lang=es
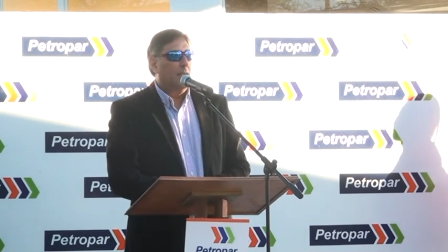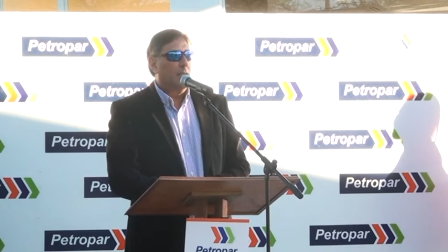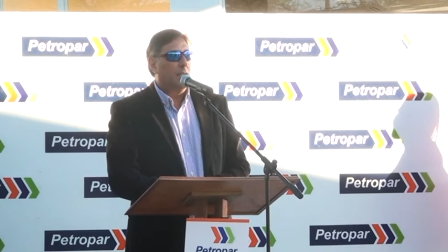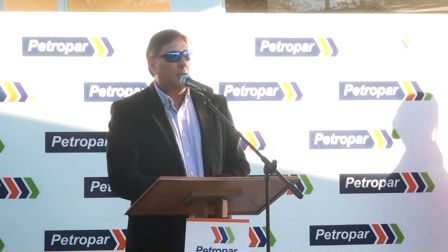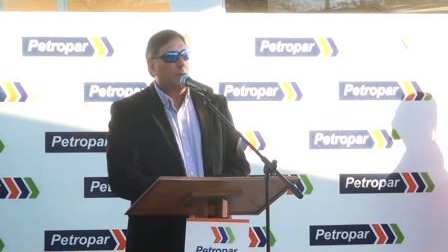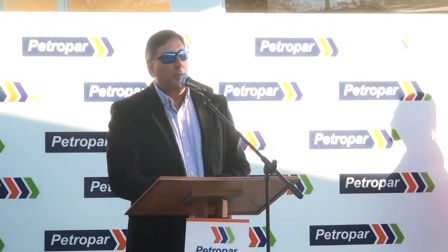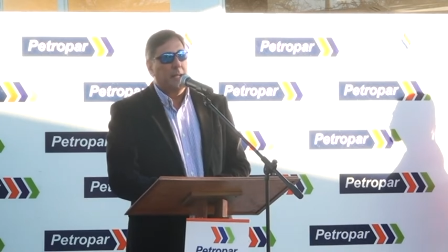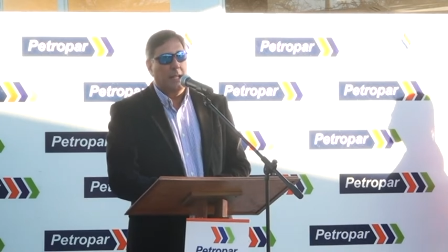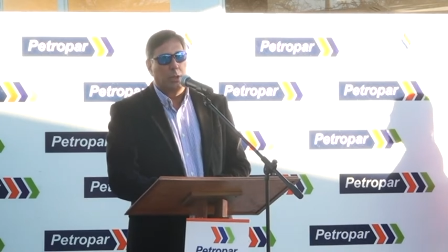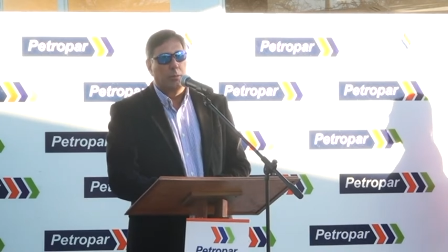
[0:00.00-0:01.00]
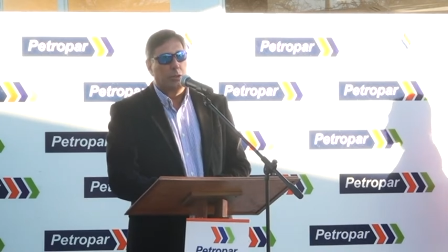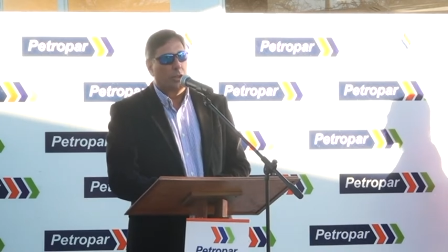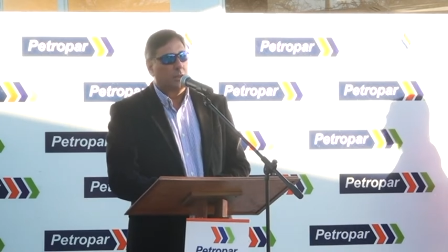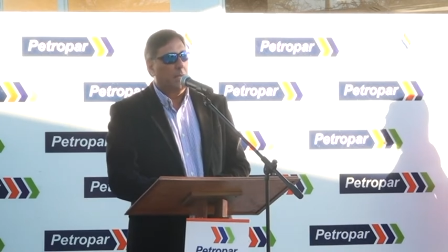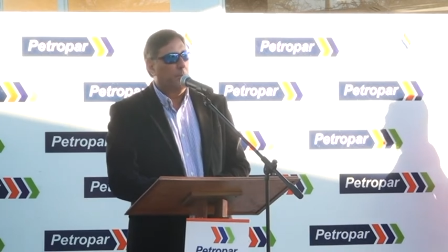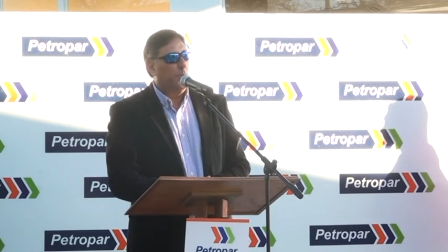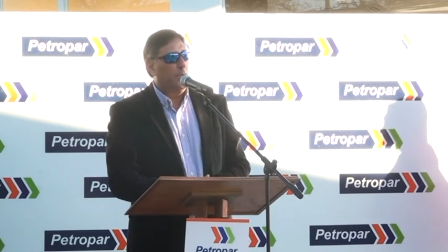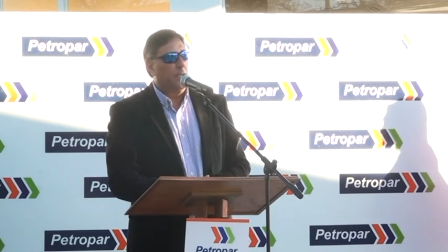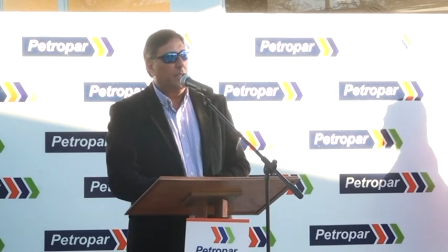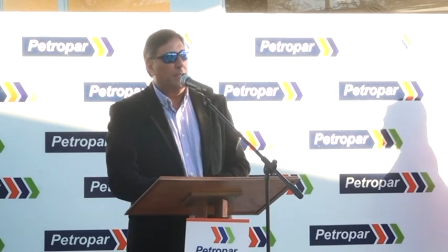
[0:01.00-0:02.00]
estuvimos mirando mucho tiempo
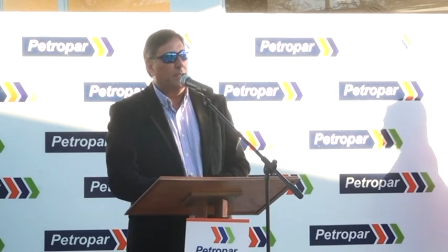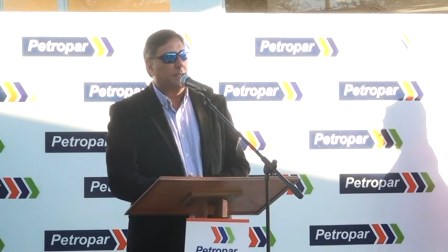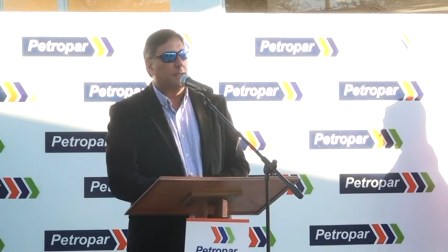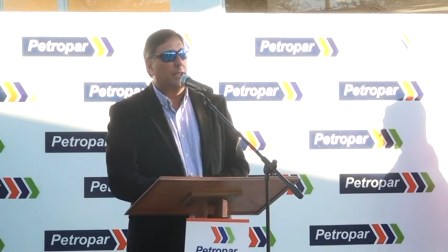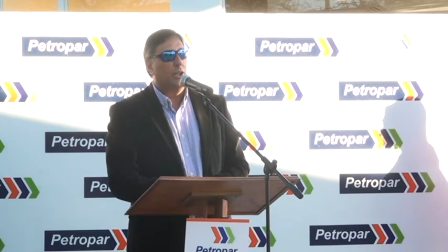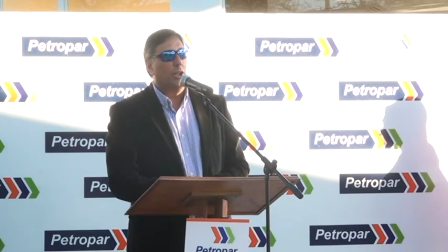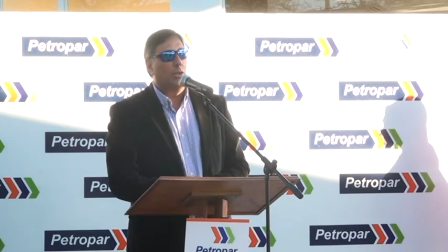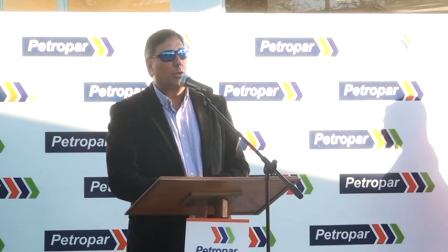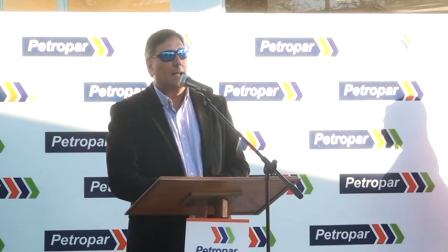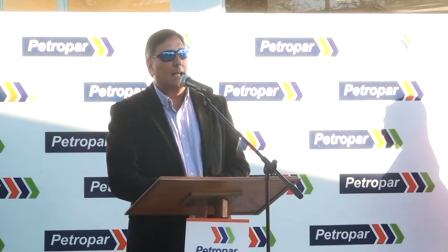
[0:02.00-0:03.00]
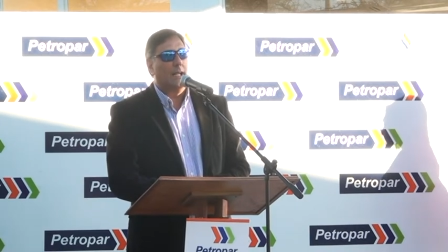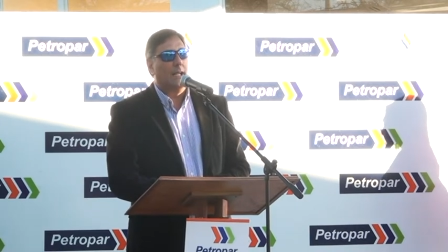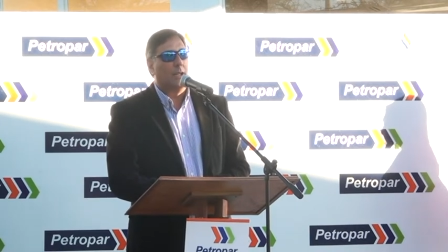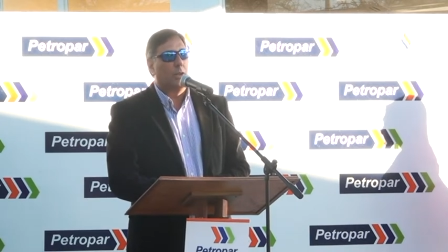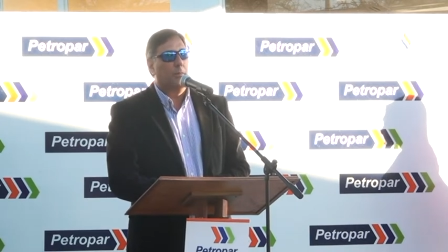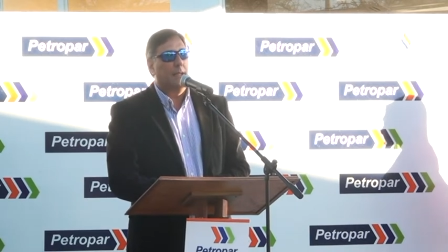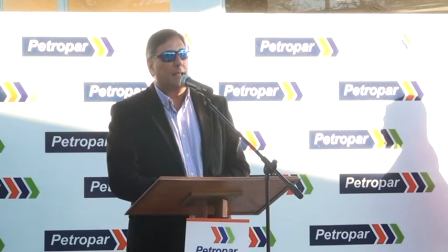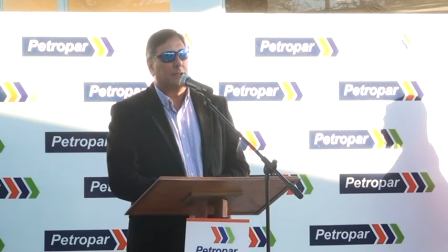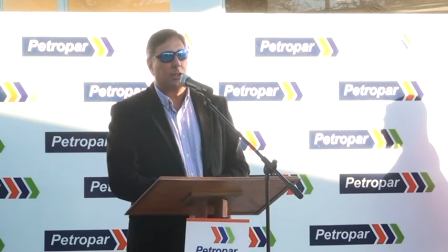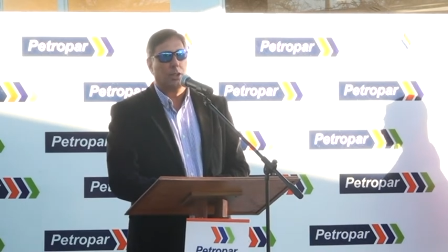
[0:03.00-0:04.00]
y se dio una
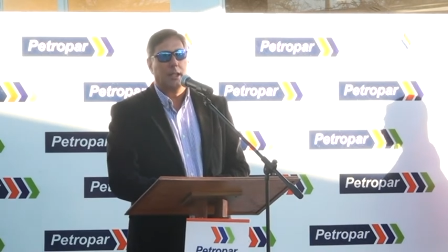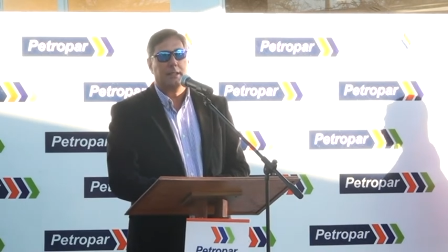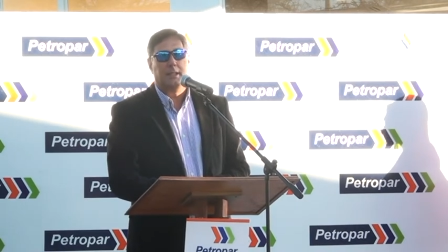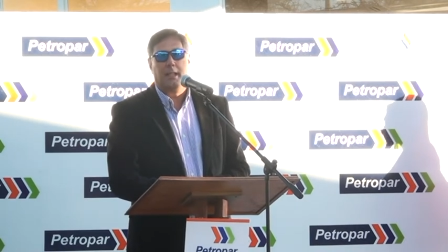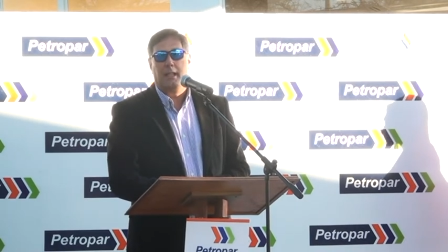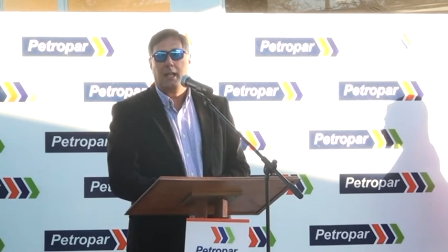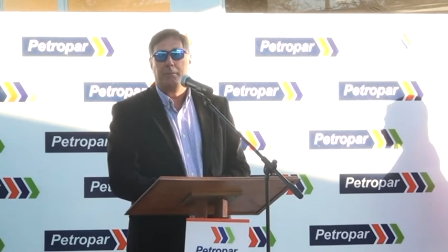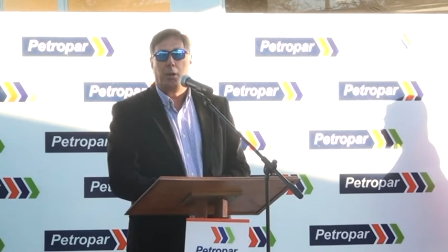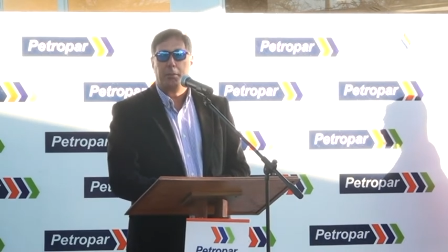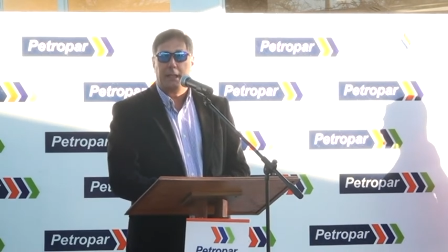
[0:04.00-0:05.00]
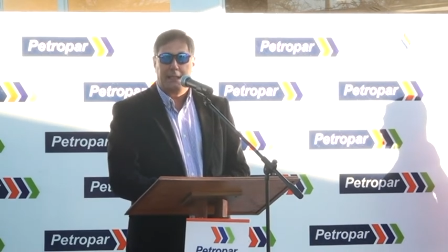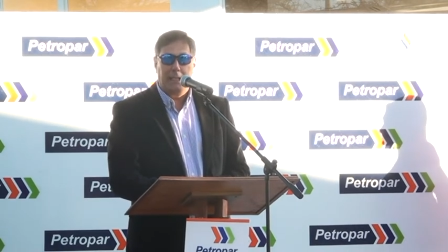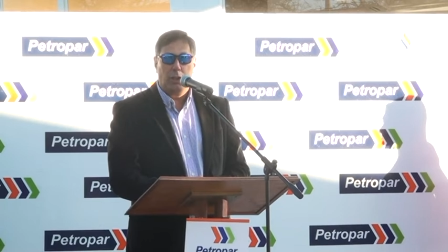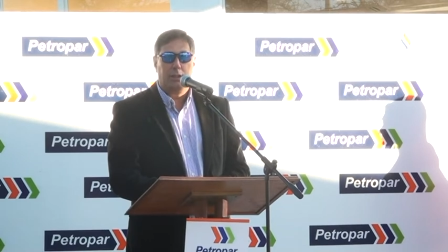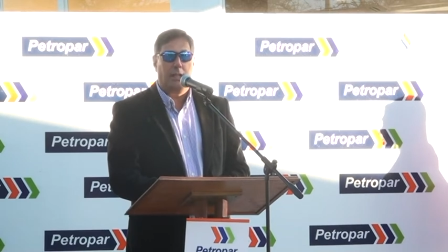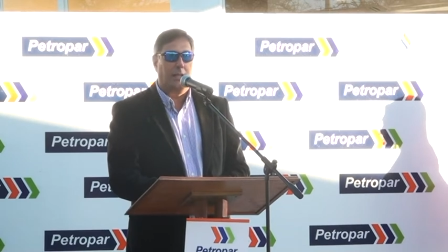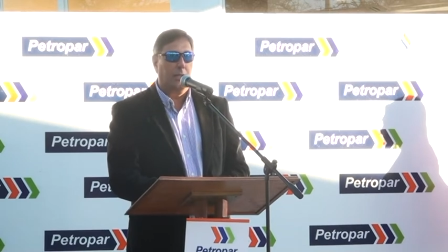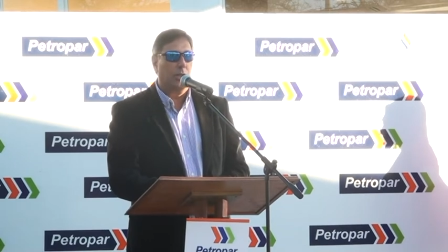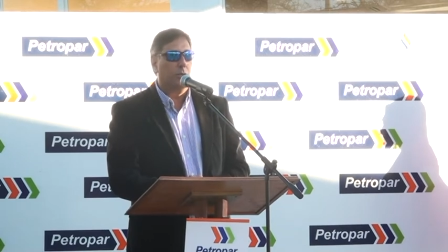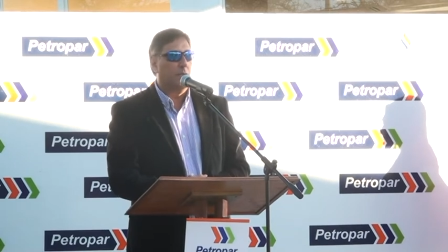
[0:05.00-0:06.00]
combinación entre el propietario del
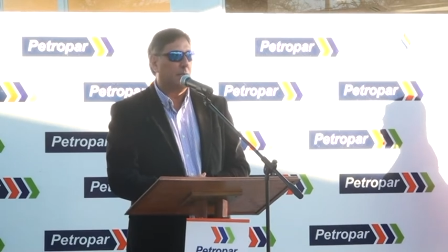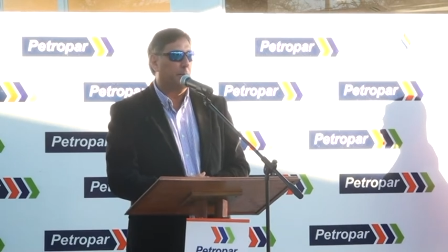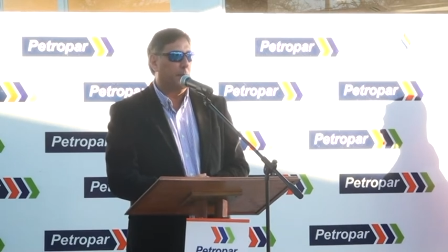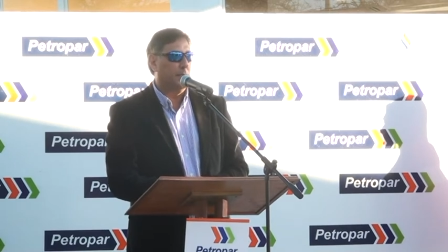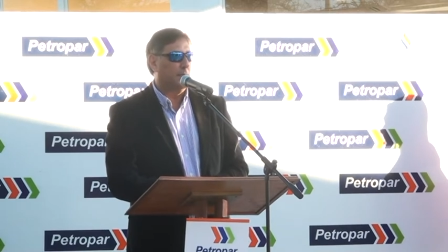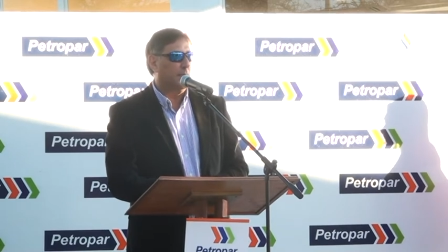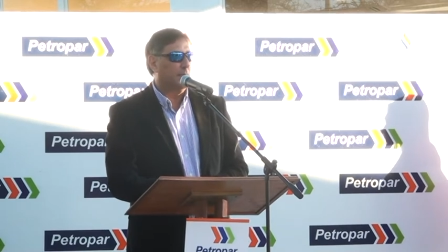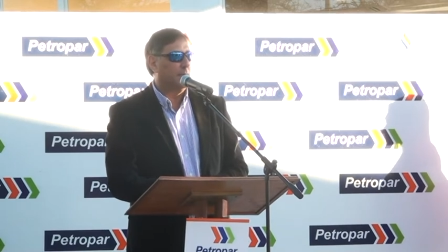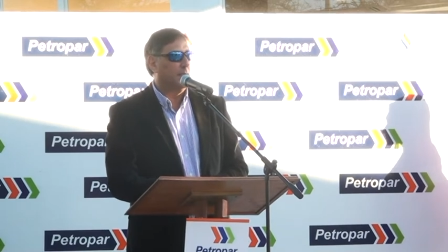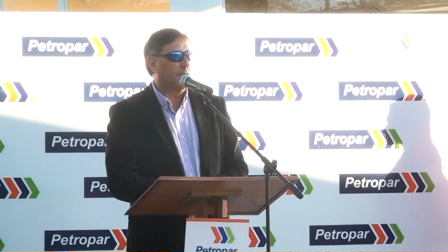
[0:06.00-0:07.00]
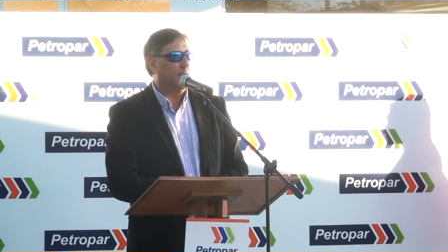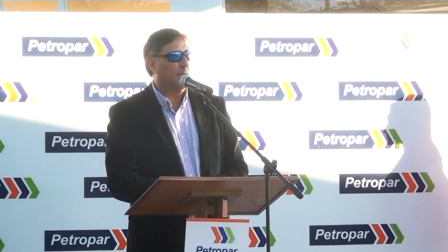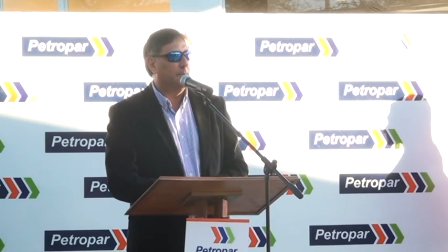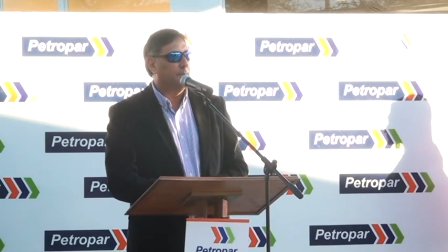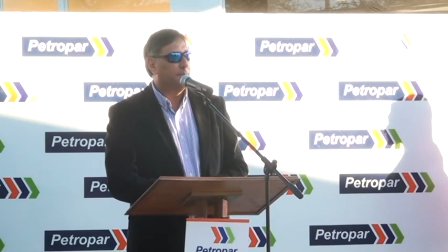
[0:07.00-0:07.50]
terreno y nuestra empresa. Así que